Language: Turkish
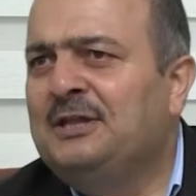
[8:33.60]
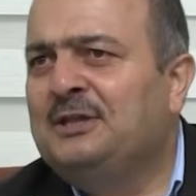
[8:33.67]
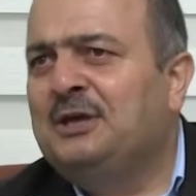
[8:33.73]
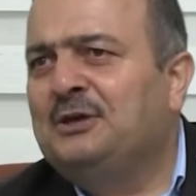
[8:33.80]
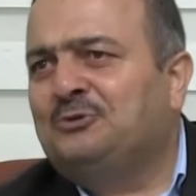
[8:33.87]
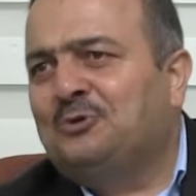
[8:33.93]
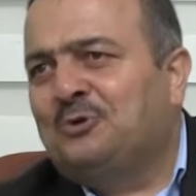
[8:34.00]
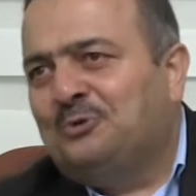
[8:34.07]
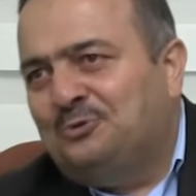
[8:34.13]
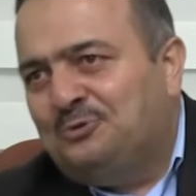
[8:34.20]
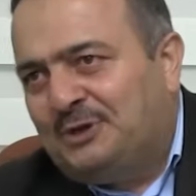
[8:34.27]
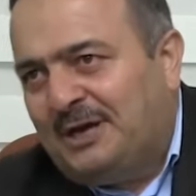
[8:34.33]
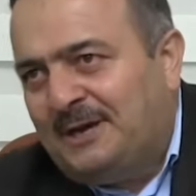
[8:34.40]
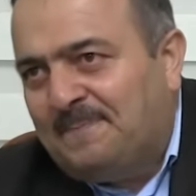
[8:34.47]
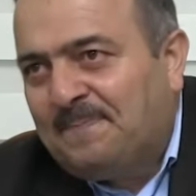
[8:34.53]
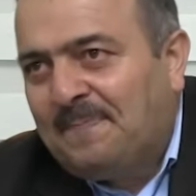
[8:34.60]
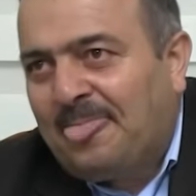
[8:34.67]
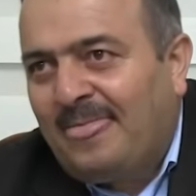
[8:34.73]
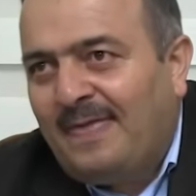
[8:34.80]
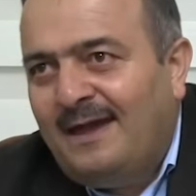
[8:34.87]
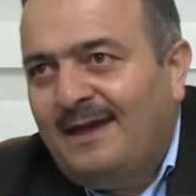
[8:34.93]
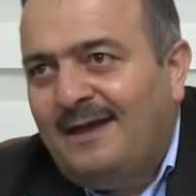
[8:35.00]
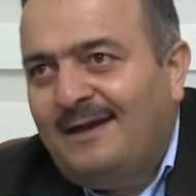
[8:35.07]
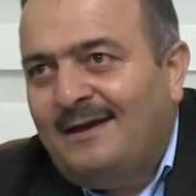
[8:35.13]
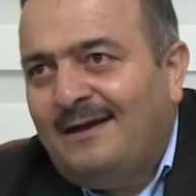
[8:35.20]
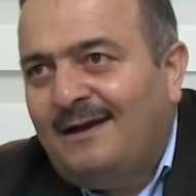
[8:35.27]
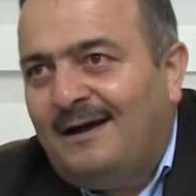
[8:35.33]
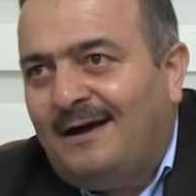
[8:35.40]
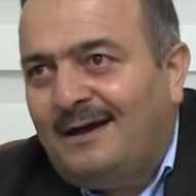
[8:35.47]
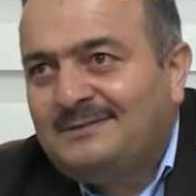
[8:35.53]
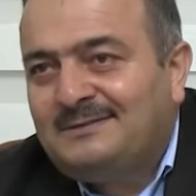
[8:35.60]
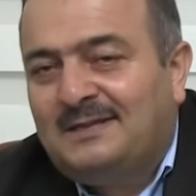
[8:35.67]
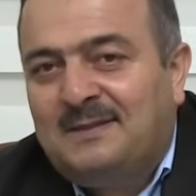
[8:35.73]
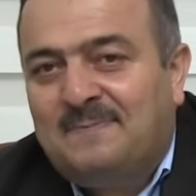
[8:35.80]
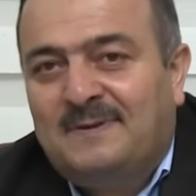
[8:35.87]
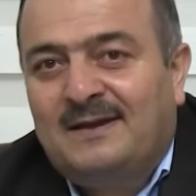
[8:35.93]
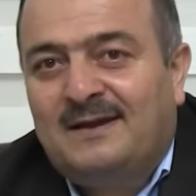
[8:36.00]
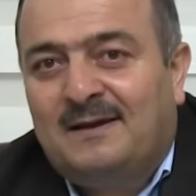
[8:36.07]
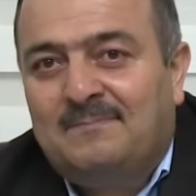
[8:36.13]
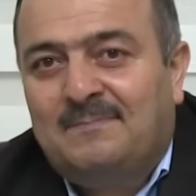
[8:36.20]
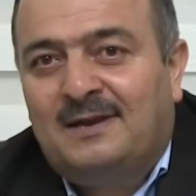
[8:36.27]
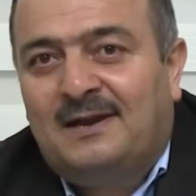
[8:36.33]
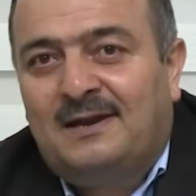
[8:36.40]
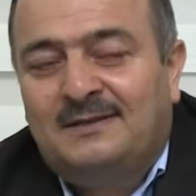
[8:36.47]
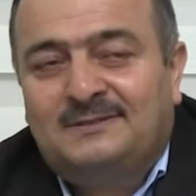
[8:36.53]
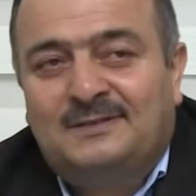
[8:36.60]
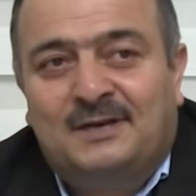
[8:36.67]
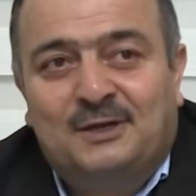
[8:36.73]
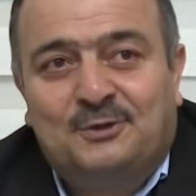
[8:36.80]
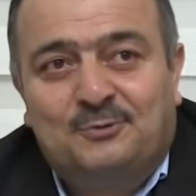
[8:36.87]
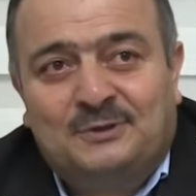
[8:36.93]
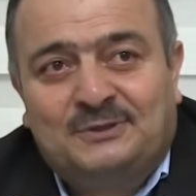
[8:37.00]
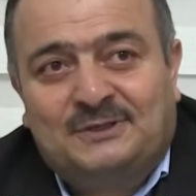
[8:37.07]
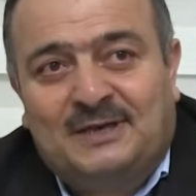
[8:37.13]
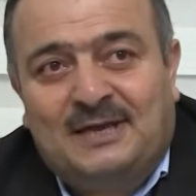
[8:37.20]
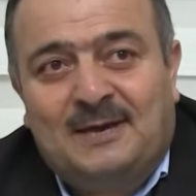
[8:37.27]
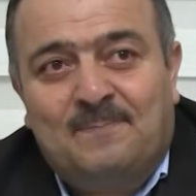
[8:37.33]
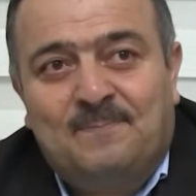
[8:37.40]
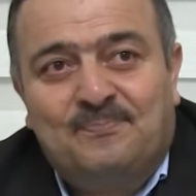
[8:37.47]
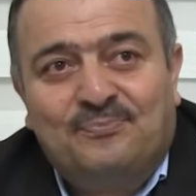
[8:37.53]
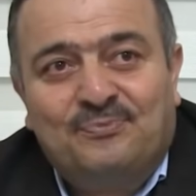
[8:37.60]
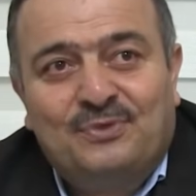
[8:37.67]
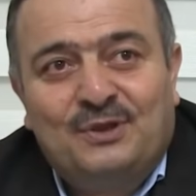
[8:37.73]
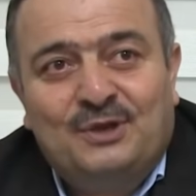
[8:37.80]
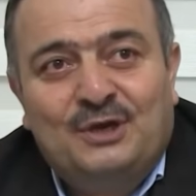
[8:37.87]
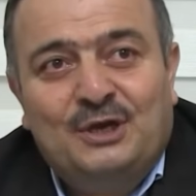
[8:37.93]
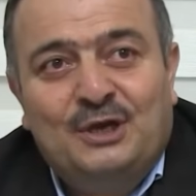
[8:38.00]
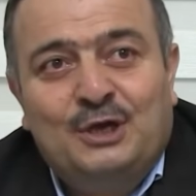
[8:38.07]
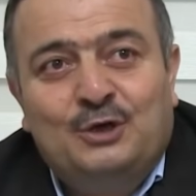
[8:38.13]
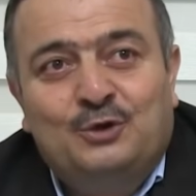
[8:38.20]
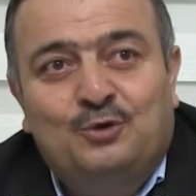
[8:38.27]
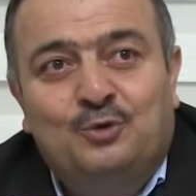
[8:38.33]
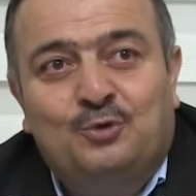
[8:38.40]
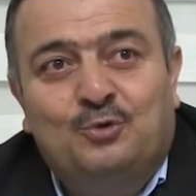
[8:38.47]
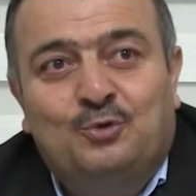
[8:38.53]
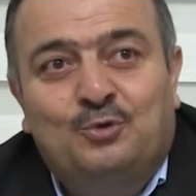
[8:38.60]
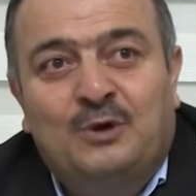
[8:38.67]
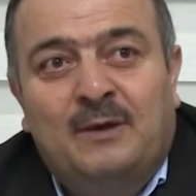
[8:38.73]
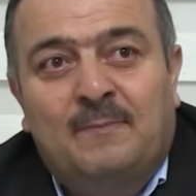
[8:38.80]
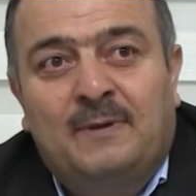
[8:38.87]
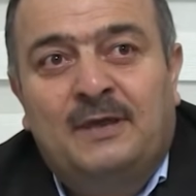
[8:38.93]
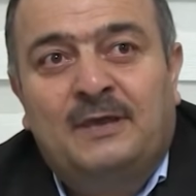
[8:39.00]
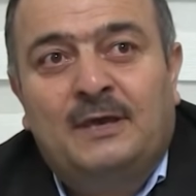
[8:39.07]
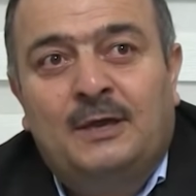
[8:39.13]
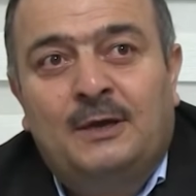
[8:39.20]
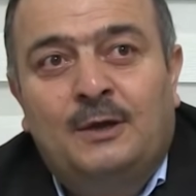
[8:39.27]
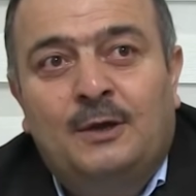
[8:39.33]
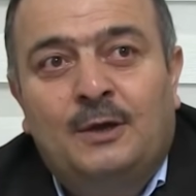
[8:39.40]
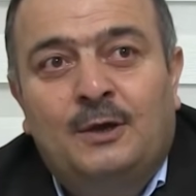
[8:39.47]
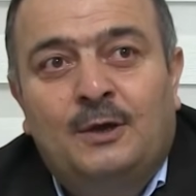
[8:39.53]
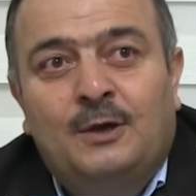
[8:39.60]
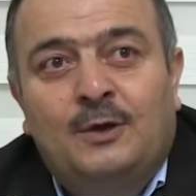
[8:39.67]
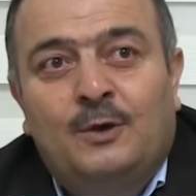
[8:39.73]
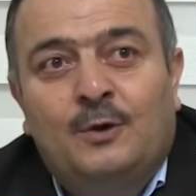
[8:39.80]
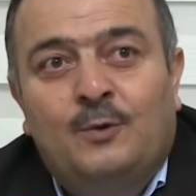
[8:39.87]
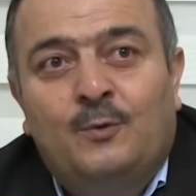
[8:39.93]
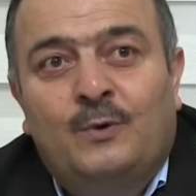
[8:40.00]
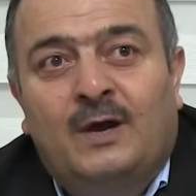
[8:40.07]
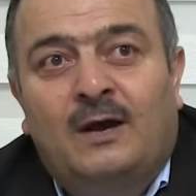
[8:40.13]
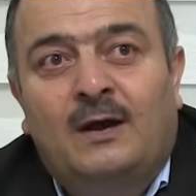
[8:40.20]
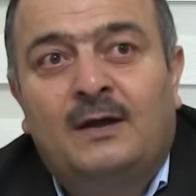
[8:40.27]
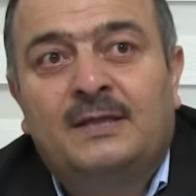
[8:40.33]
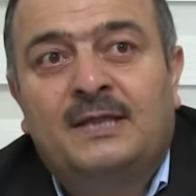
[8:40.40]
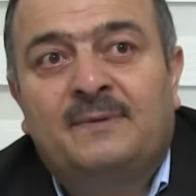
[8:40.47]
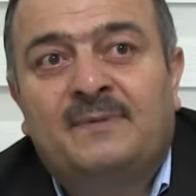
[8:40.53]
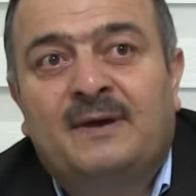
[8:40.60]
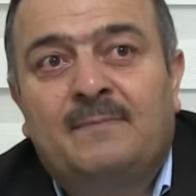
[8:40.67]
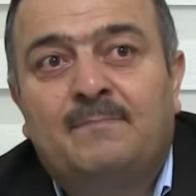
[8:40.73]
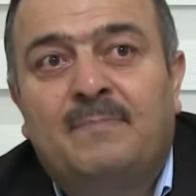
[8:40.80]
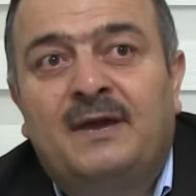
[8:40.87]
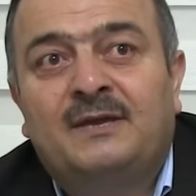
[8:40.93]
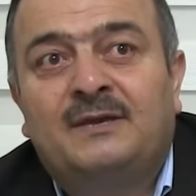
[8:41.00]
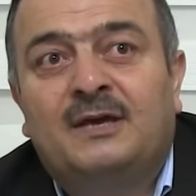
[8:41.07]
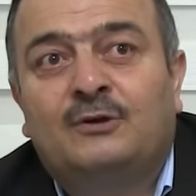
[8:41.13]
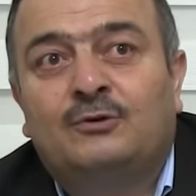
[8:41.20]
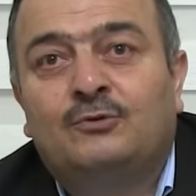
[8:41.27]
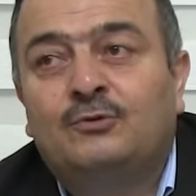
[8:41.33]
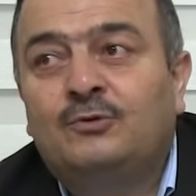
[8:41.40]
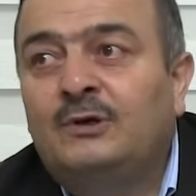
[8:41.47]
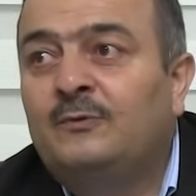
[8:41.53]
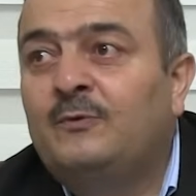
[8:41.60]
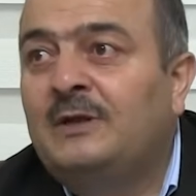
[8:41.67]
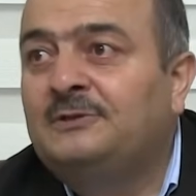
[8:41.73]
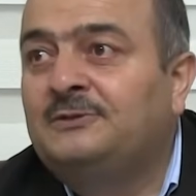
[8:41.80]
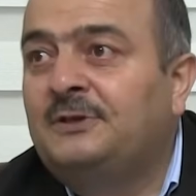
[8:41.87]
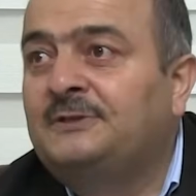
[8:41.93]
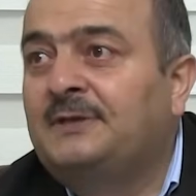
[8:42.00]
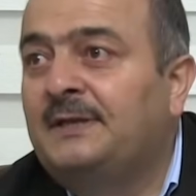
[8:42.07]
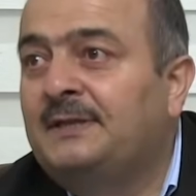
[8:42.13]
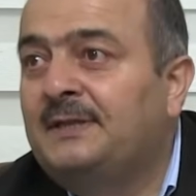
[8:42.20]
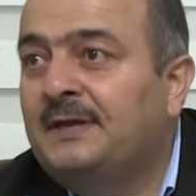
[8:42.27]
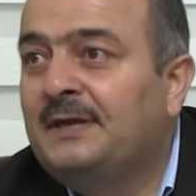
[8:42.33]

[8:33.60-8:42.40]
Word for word: diye sorunca Hazreti Peygamber aleyhissalatü vesselam küntü nebiyen ve ademe beyne ruh vel ceset.